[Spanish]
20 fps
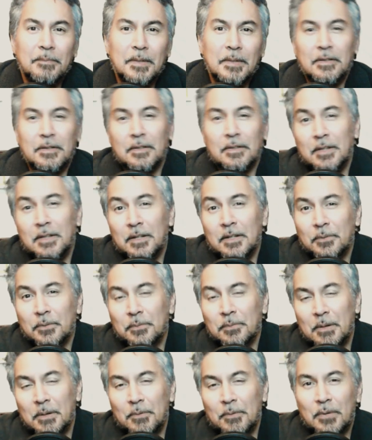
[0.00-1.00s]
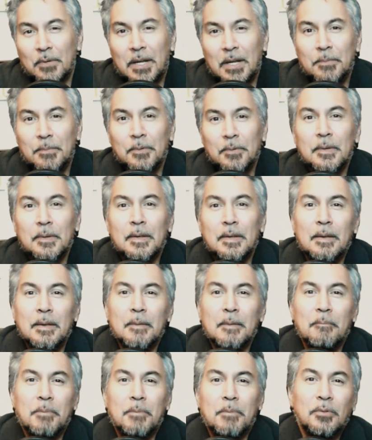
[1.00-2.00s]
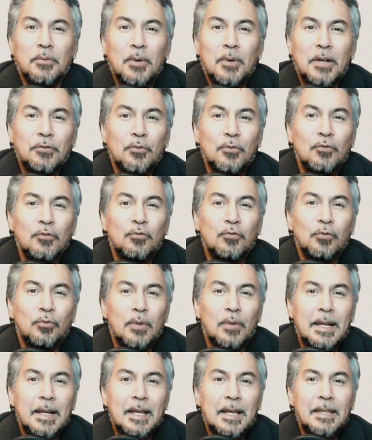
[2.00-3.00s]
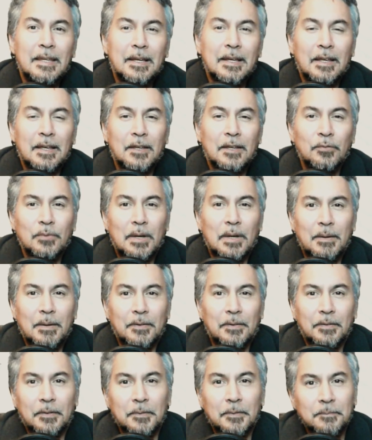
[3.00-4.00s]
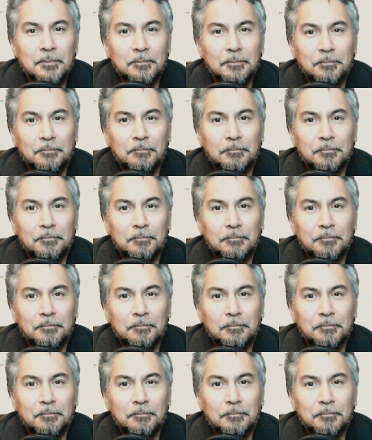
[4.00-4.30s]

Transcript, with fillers: y si es cierto, va a haber un cambio, pero en todo caso no insultó a nadie, que ya es un avance. ¿no?